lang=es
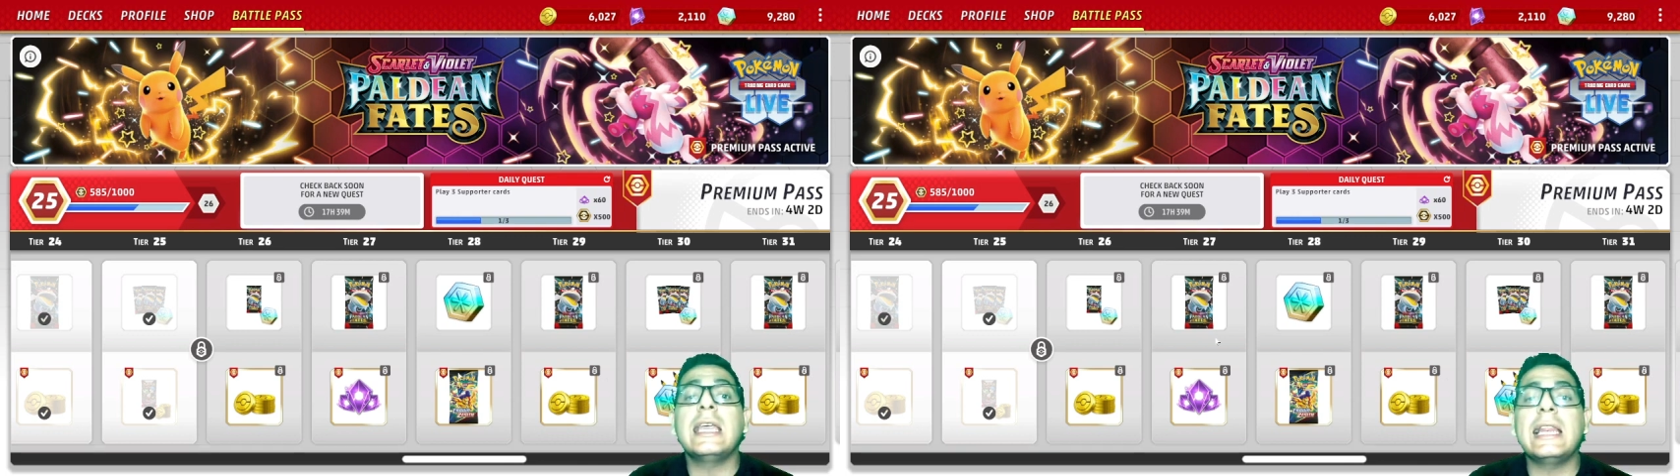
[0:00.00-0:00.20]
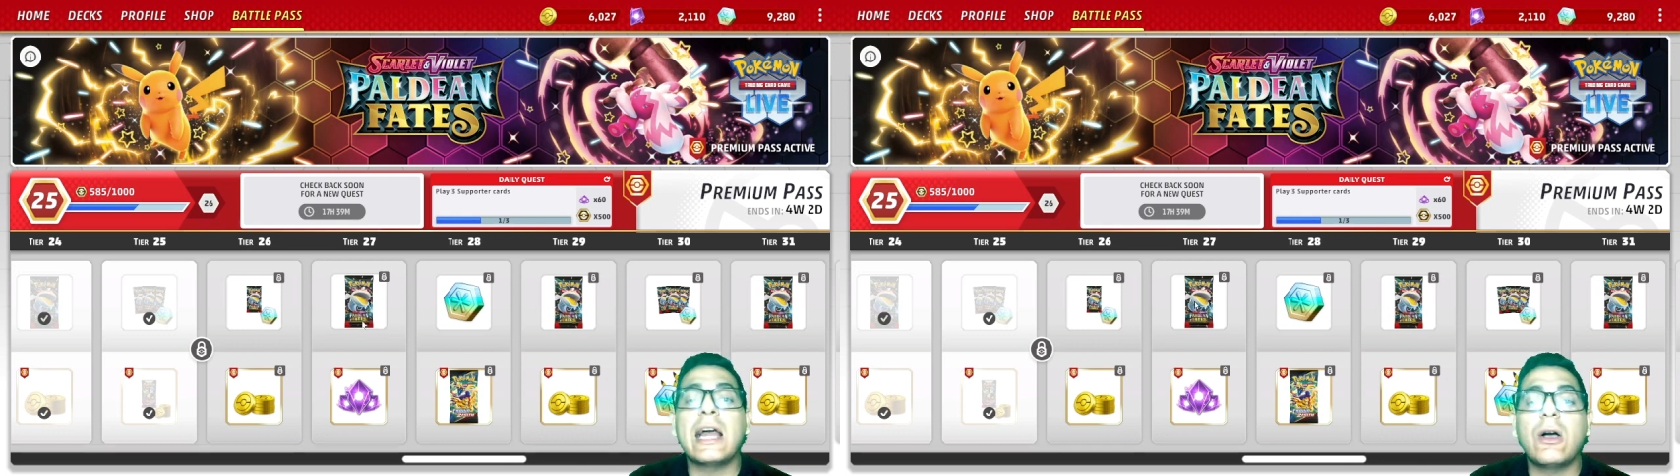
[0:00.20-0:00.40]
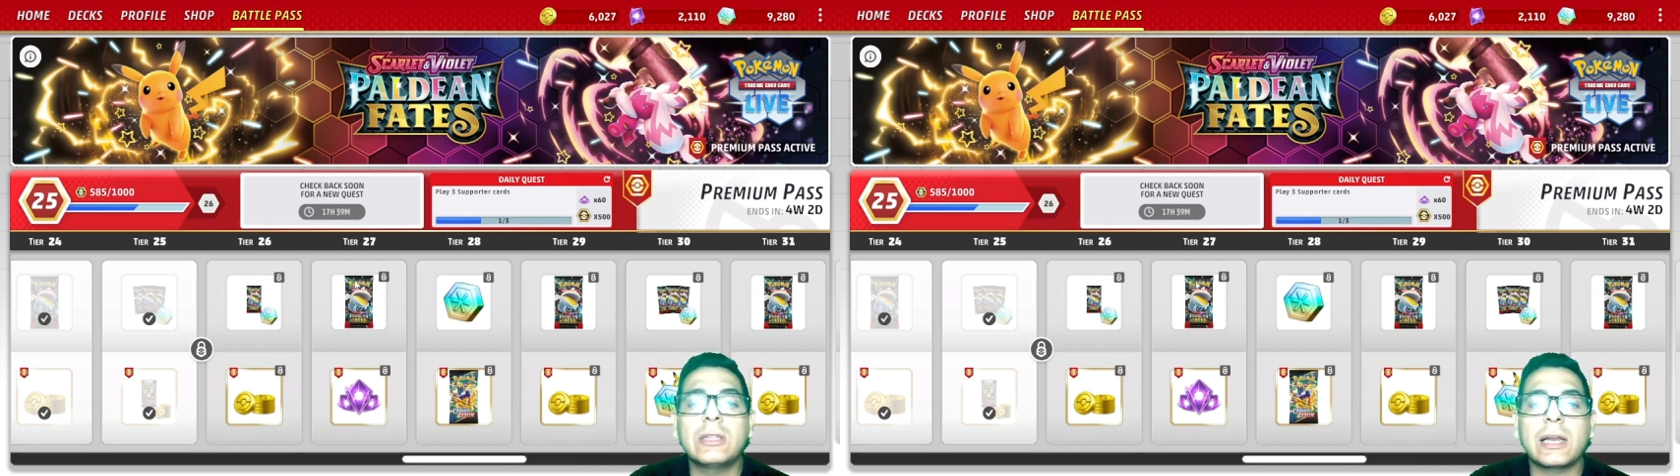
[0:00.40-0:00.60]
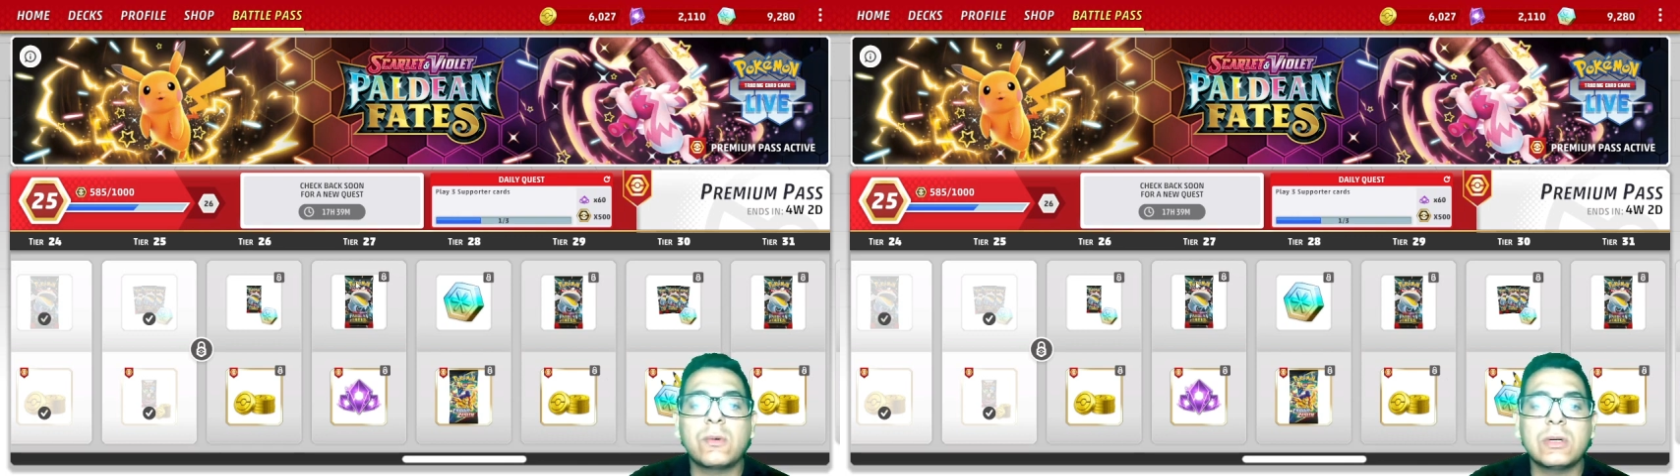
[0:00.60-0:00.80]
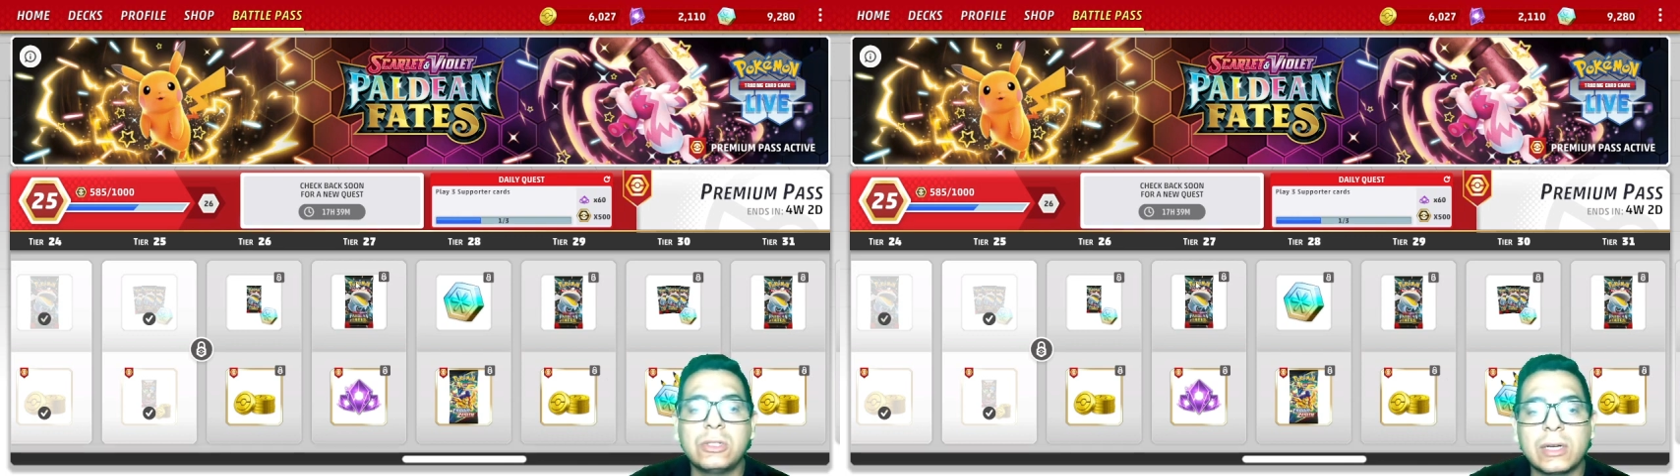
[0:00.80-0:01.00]
Y la otra
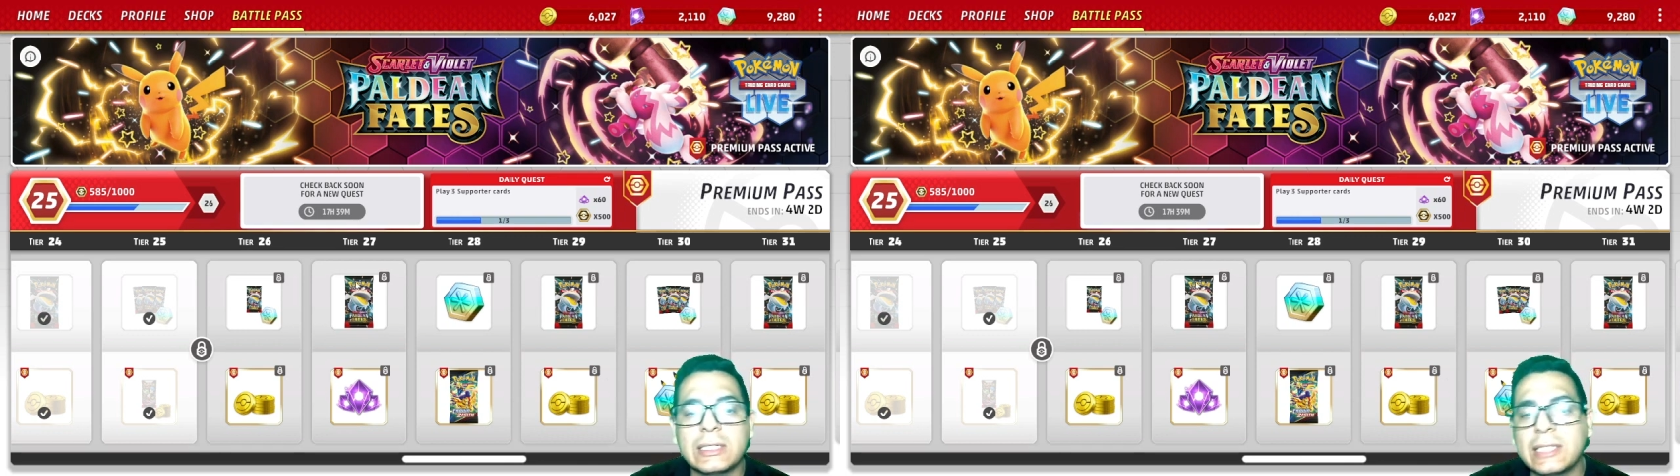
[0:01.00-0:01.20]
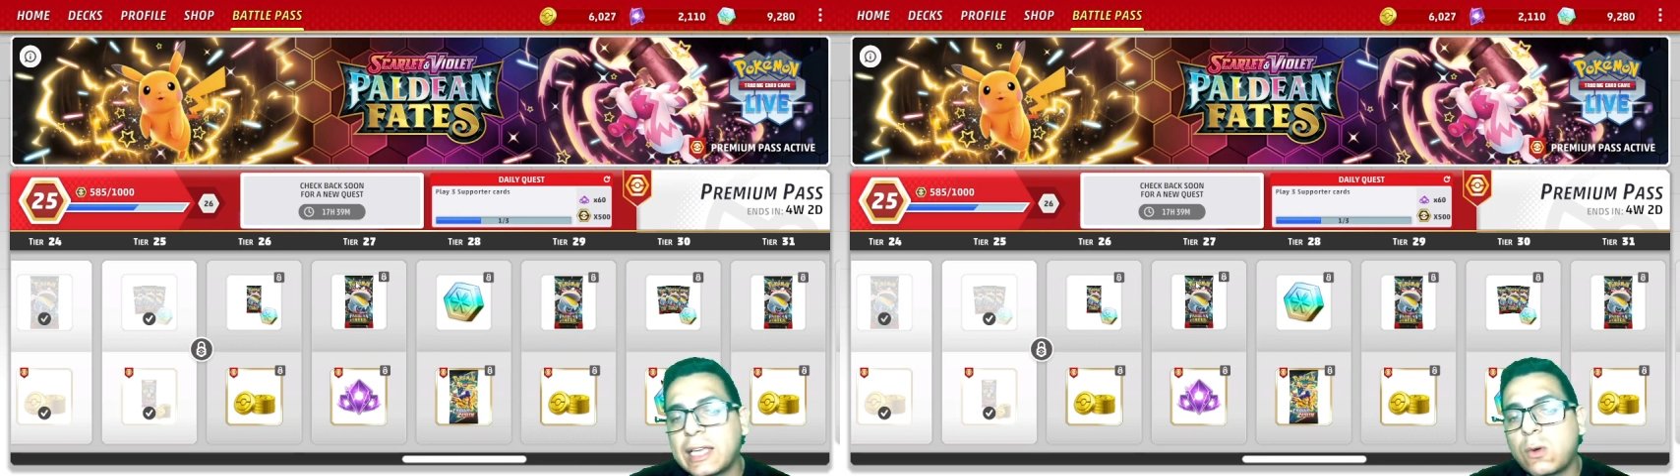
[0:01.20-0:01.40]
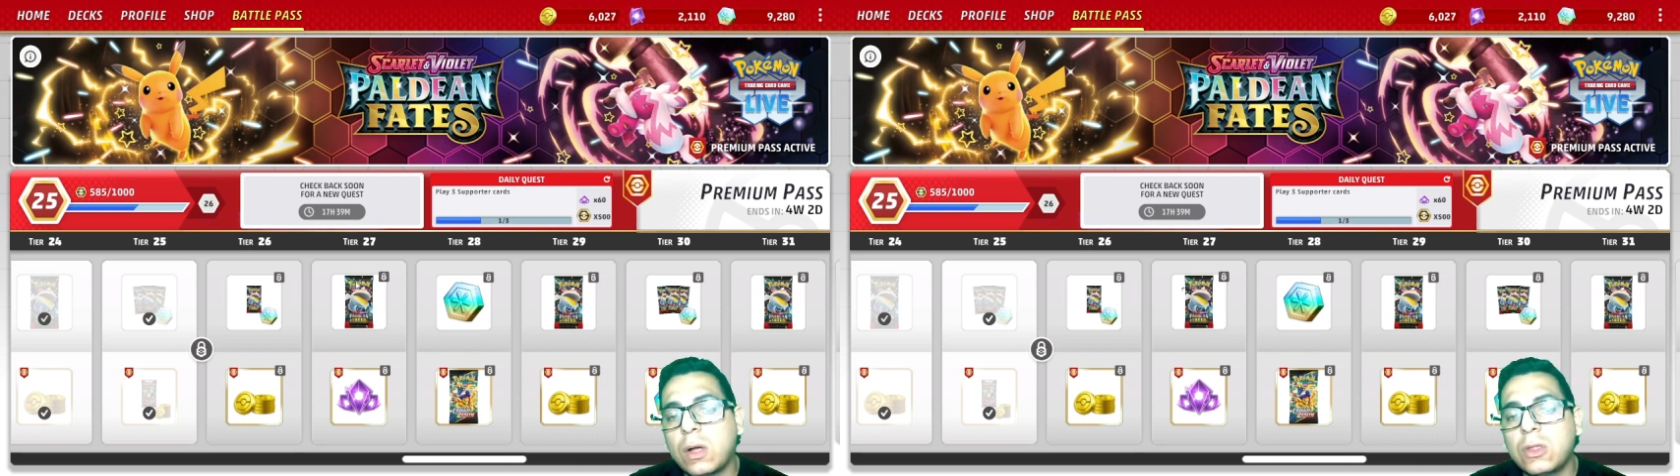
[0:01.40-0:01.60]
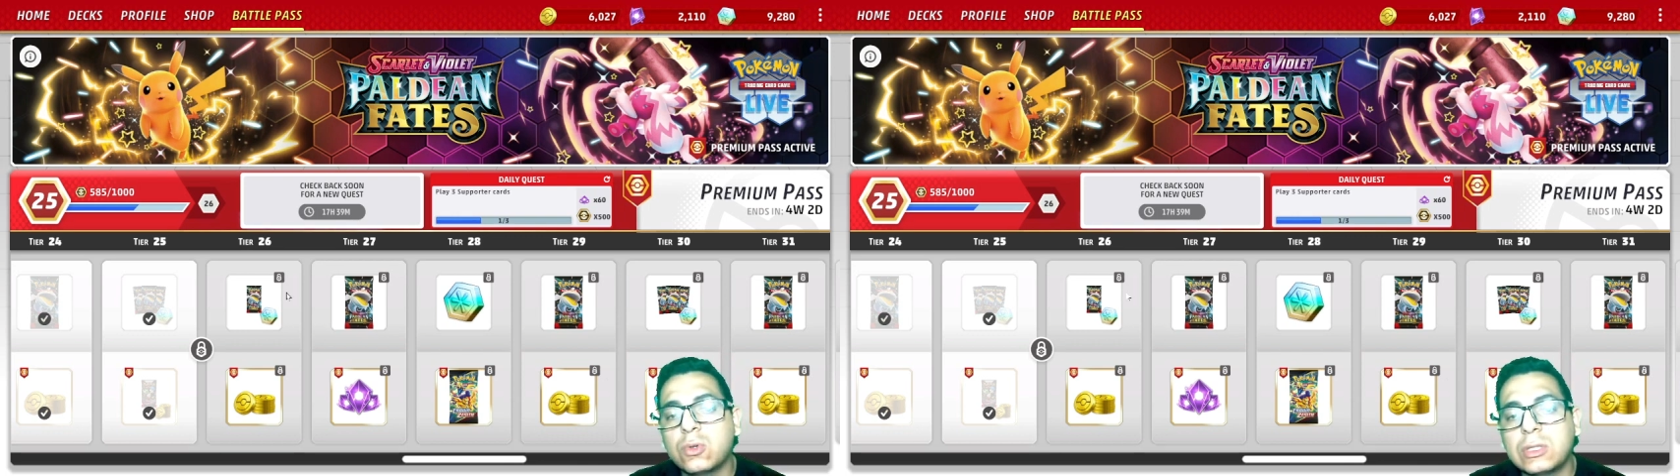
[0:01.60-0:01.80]
cuestión está que cuando